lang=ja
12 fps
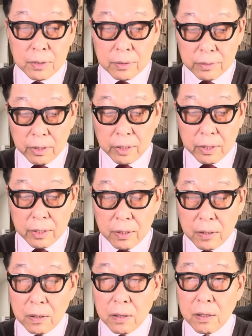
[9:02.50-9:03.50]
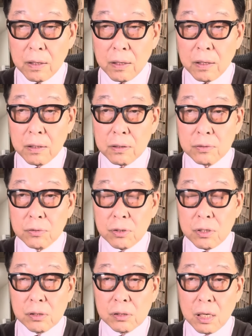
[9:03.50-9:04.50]
で、えー、
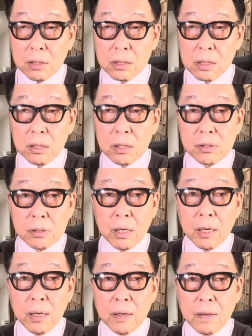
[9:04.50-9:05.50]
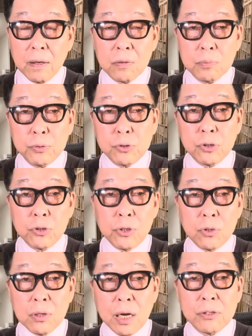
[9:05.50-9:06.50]
ついさっきですね、あの、物
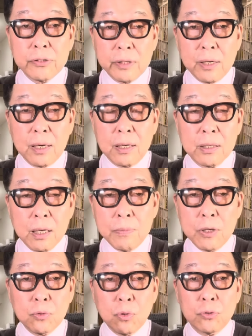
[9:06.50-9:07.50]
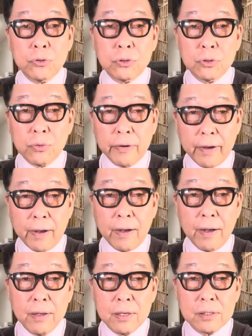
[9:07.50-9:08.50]
流各社が、ヤマト運輸と
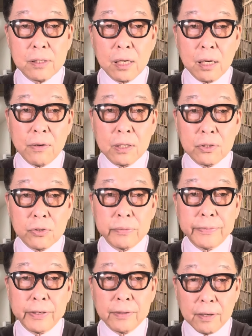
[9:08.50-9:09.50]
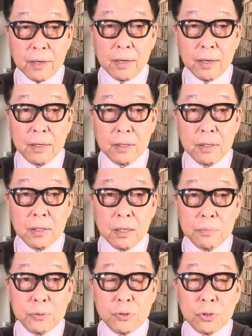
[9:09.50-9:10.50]
か佐川急便が、
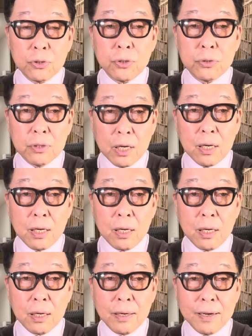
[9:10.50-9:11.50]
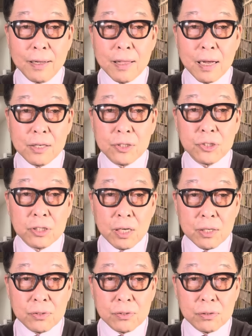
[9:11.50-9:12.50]
物流がかなり遅
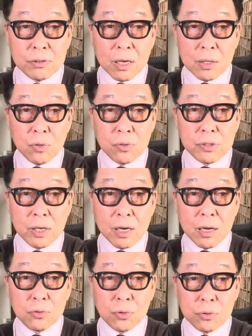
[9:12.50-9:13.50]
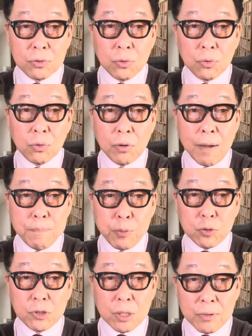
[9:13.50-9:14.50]
延する可能性があるということを発
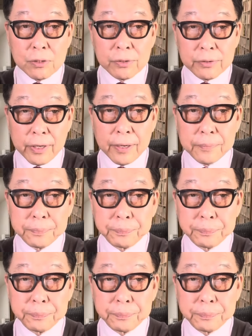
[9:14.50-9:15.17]
表してますんで。